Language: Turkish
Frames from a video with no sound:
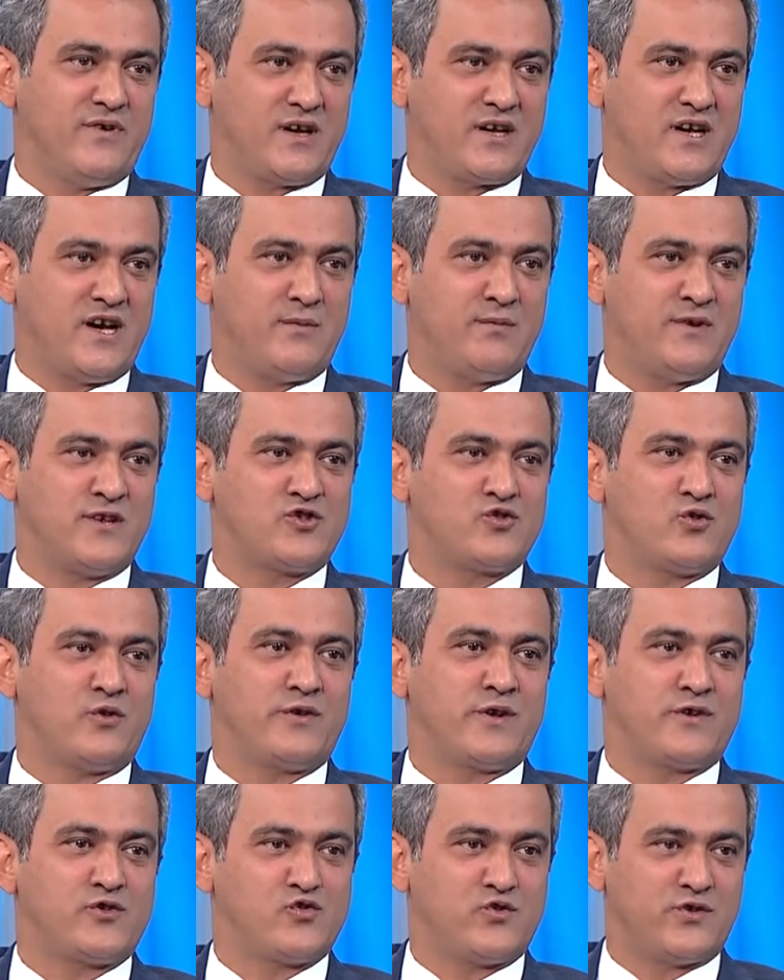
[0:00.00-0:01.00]
vaka bazlı
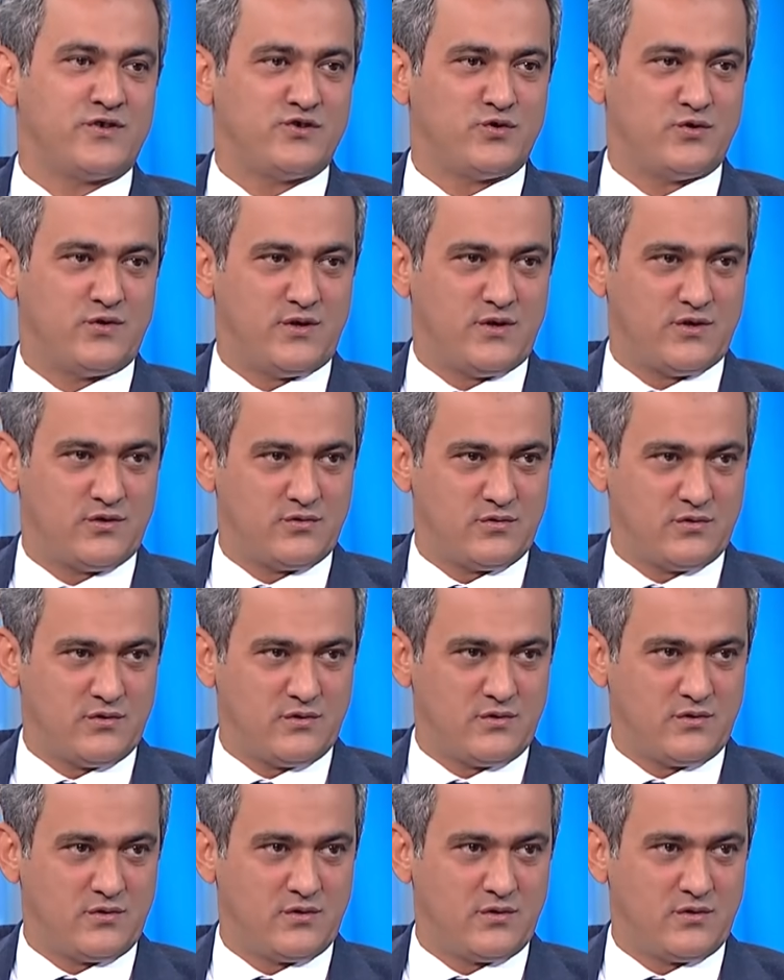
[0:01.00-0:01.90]
olarak süreci yönetiyor.